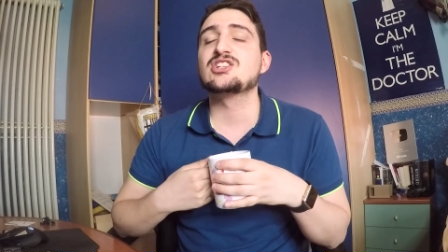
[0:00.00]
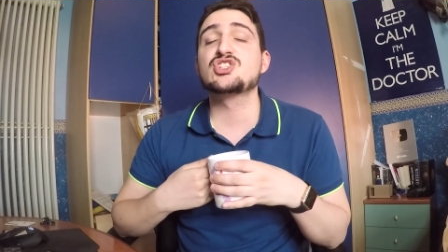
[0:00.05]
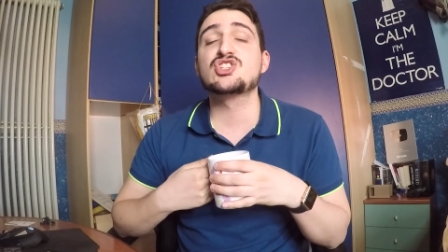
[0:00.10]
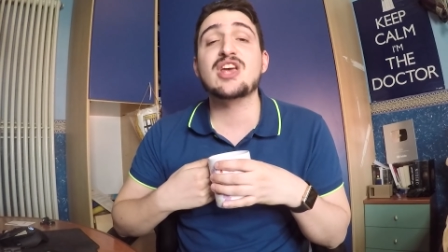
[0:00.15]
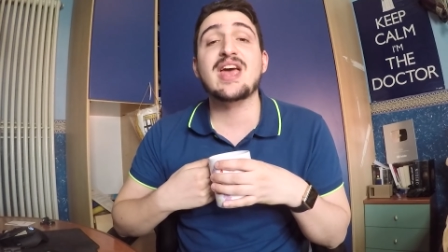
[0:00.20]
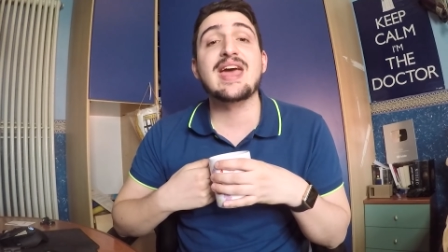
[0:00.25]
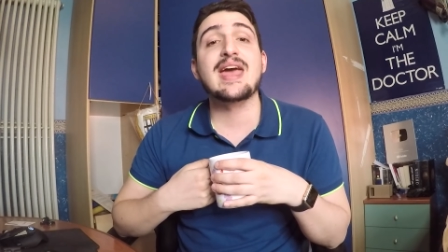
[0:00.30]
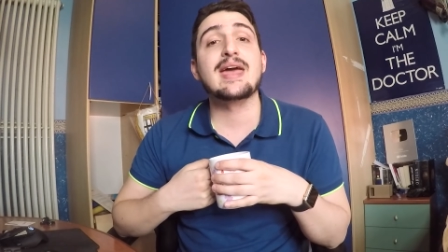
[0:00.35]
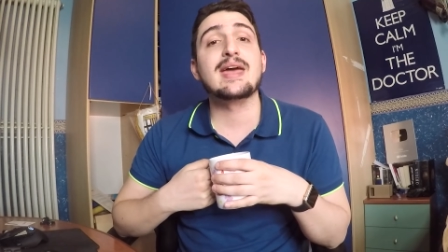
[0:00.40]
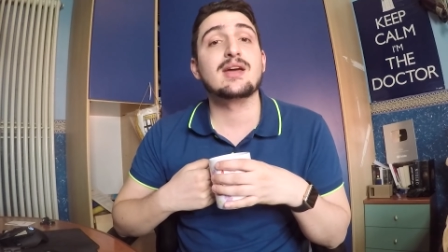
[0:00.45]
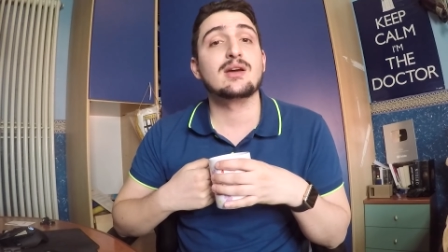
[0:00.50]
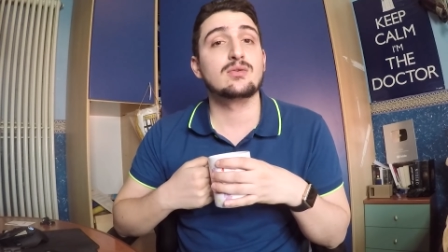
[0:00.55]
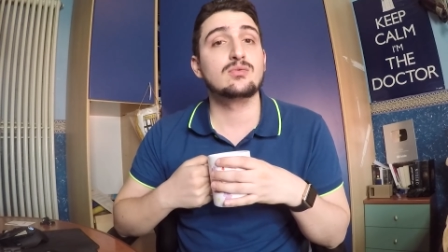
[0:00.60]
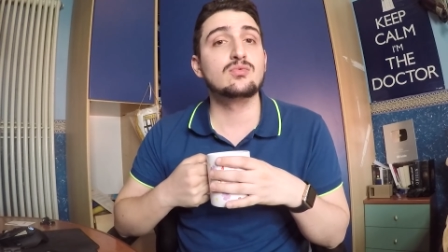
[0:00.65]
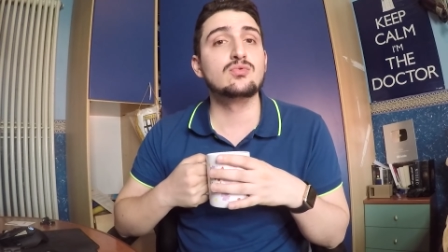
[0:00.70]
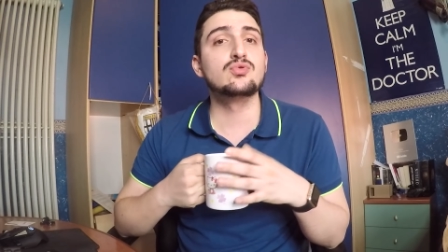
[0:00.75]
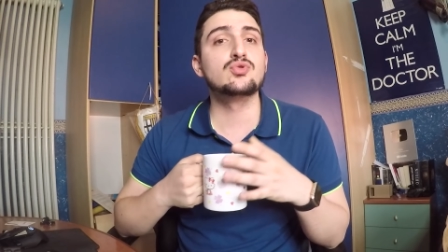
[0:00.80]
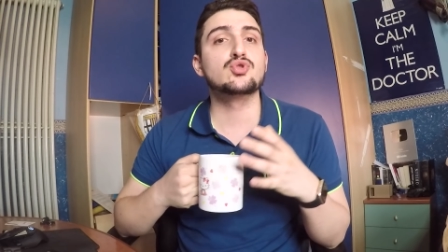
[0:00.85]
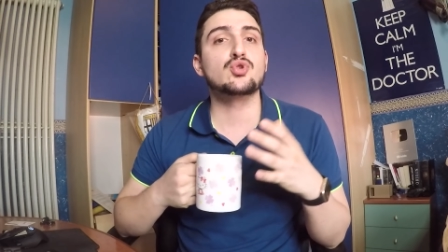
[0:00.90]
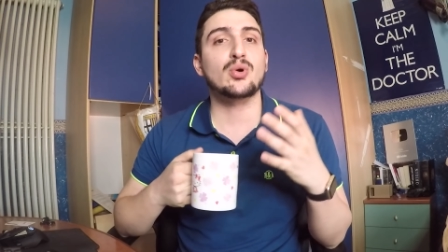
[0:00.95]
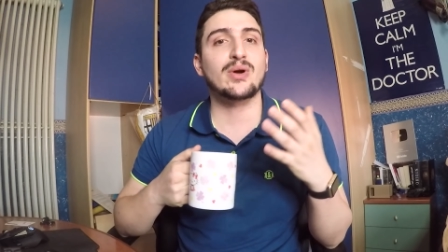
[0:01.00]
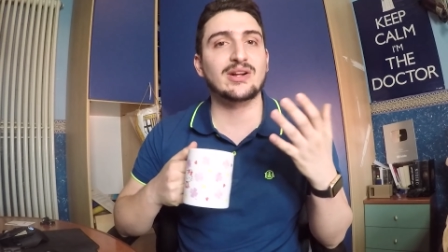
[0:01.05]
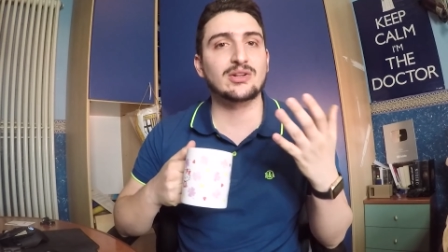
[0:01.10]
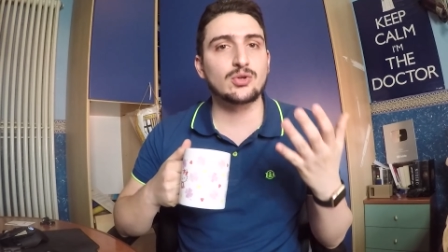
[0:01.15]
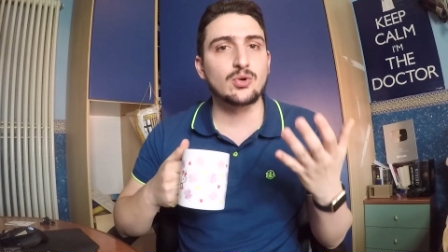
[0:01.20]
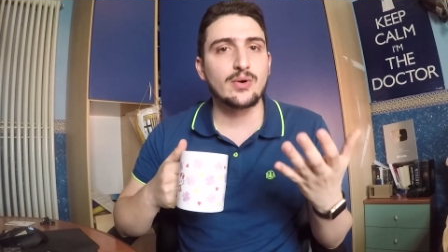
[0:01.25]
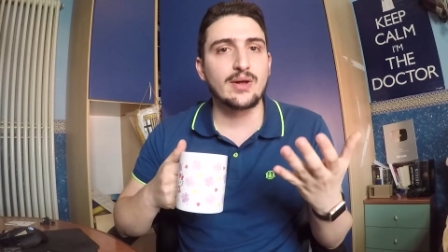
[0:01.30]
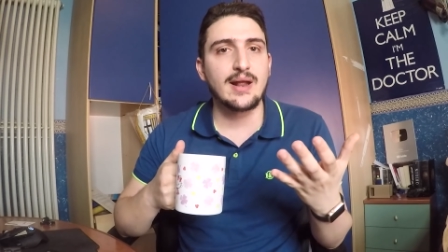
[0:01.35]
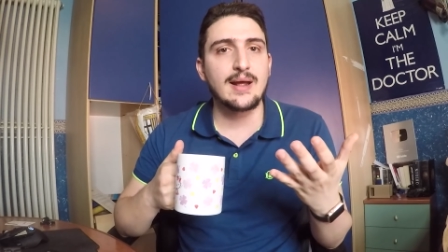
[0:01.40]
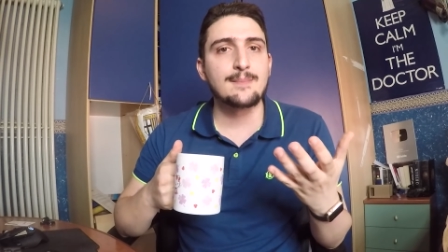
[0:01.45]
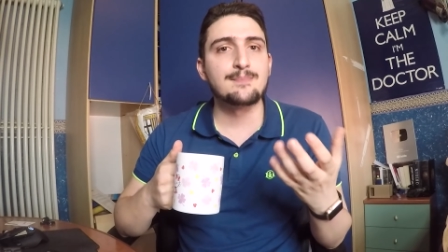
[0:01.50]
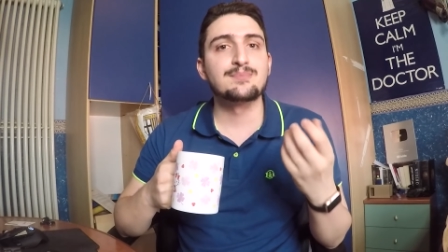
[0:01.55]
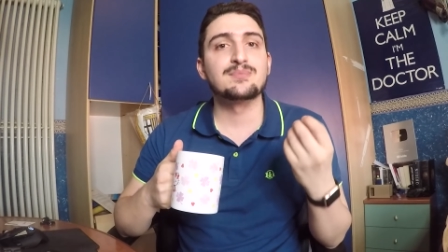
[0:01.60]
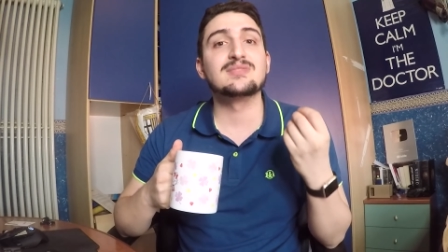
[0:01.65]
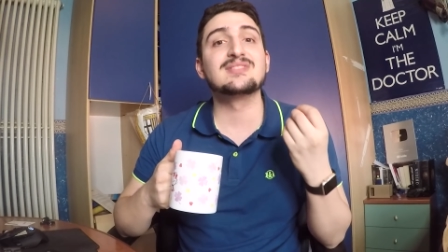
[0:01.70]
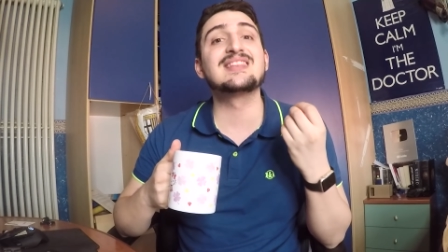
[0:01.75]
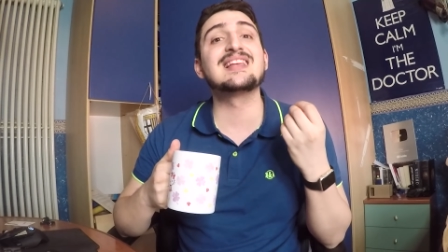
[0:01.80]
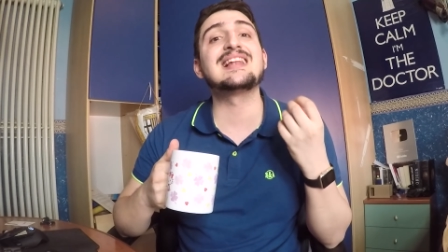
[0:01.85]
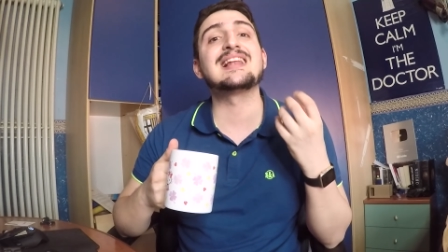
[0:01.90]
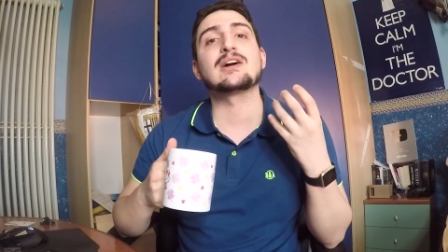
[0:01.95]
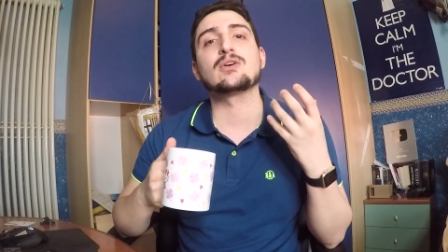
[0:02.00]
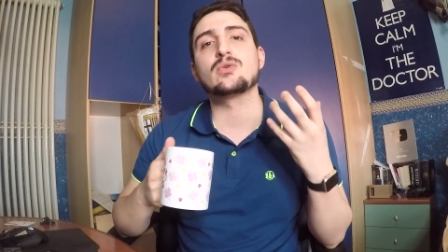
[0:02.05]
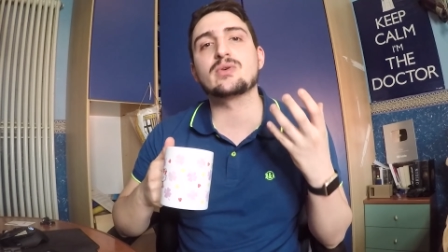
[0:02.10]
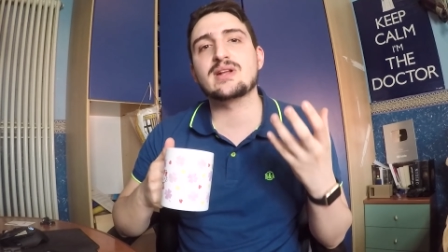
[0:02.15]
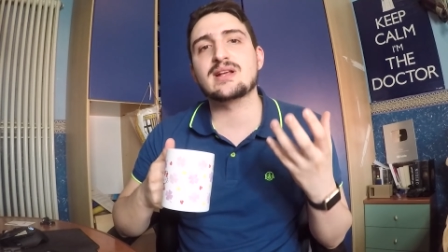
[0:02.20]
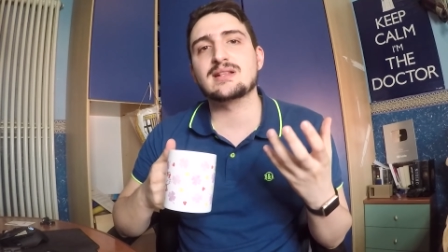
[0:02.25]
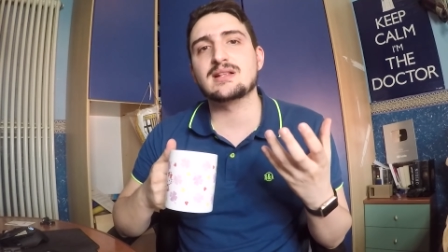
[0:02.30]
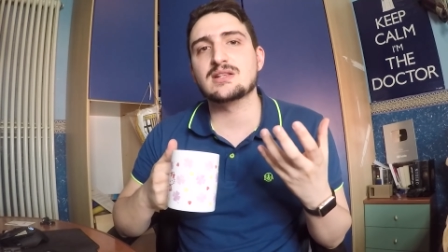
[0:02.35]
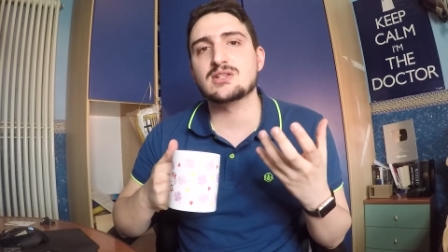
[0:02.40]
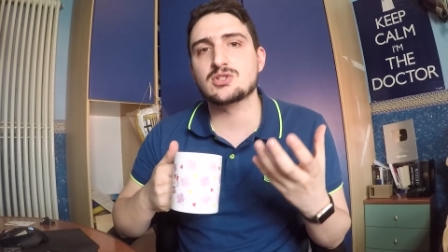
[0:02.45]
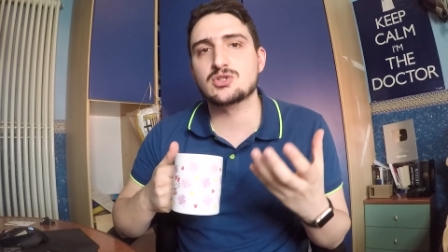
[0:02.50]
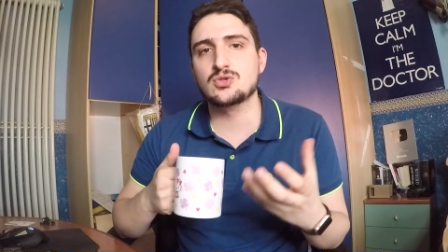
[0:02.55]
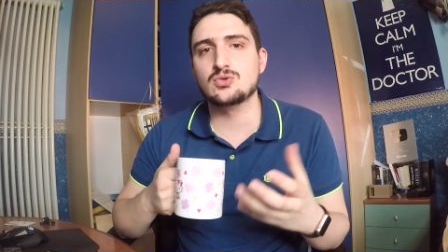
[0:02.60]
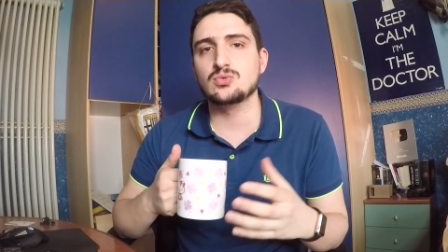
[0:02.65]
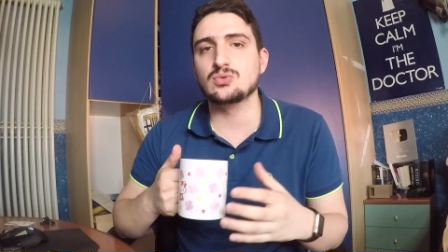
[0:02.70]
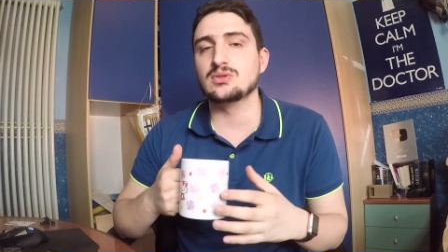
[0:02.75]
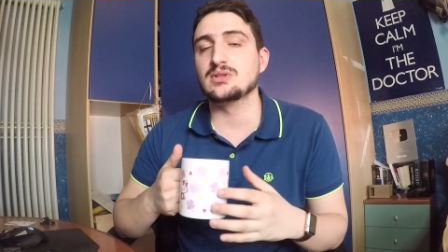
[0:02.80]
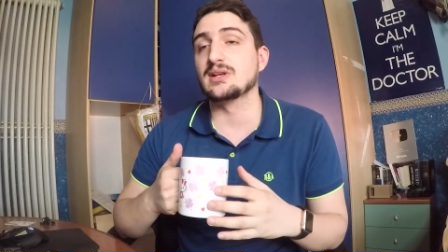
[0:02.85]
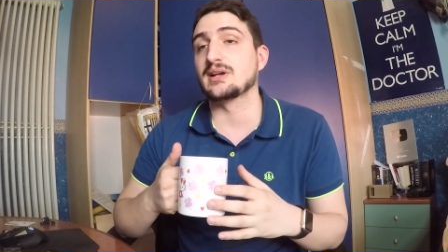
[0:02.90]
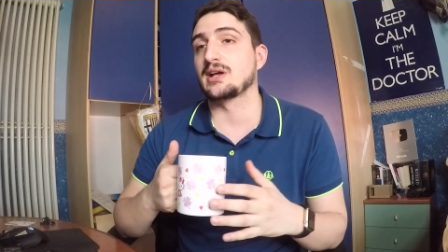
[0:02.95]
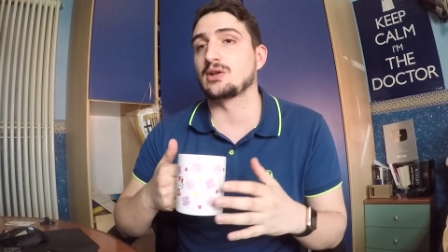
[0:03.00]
c'è un giocatore della Corea del Sud